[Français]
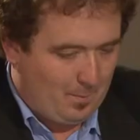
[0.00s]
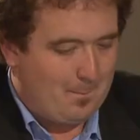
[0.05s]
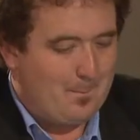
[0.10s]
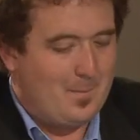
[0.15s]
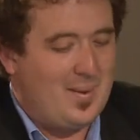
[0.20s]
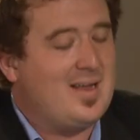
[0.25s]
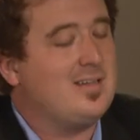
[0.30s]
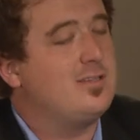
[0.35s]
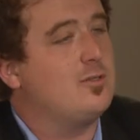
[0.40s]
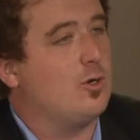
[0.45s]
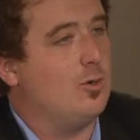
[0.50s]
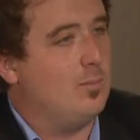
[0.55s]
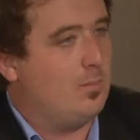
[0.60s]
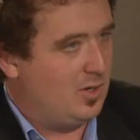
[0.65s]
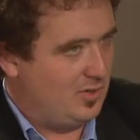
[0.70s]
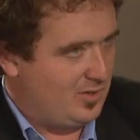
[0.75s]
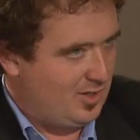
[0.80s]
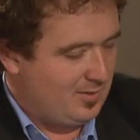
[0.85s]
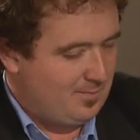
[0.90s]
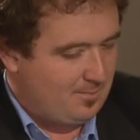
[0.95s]
Maître
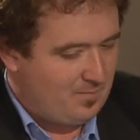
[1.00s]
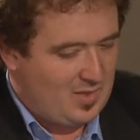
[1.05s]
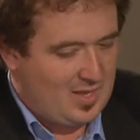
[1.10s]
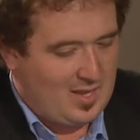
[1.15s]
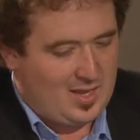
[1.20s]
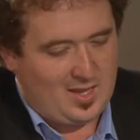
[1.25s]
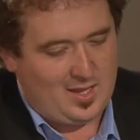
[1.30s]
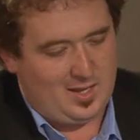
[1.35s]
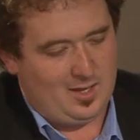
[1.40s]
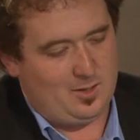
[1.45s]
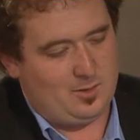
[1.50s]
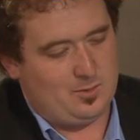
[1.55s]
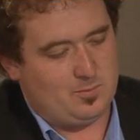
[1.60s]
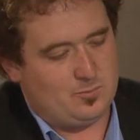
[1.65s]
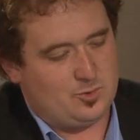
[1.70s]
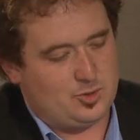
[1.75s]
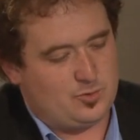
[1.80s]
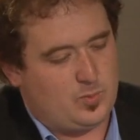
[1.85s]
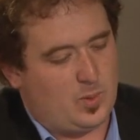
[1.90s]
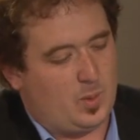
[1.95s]
Bonan, euh,
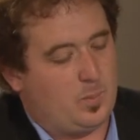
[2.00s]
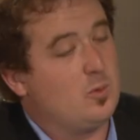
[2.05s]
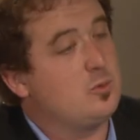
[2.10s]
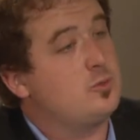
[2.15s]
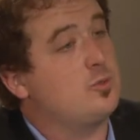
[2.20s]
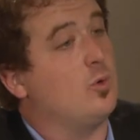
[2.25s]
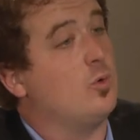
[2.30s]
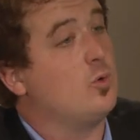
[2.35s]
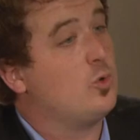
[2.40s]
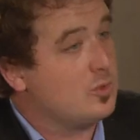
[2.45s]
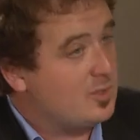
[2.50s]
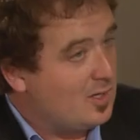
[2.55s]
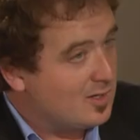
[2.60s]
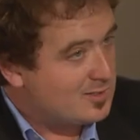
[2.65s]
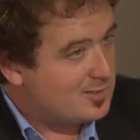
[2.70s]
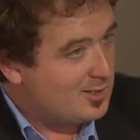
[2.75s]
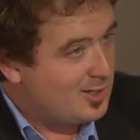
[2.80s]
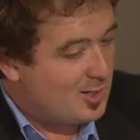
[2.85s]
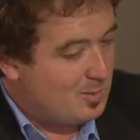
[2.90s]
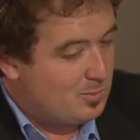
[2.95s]
je vous propose qu'on goûte
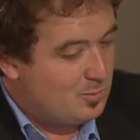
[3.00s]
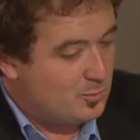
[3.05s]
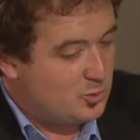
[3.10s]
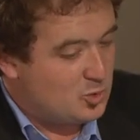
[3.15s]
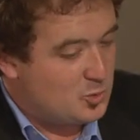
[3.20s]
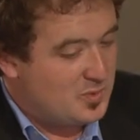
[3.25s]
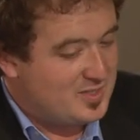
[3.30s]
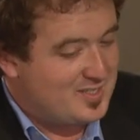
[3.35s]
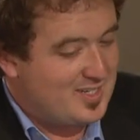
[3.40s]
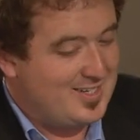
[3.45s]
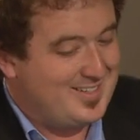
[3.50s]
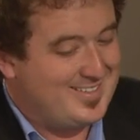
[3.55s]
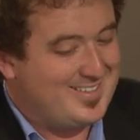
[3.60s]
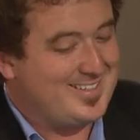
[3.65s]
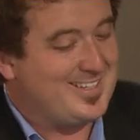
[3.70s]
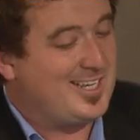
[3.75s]
ensemble une spécialité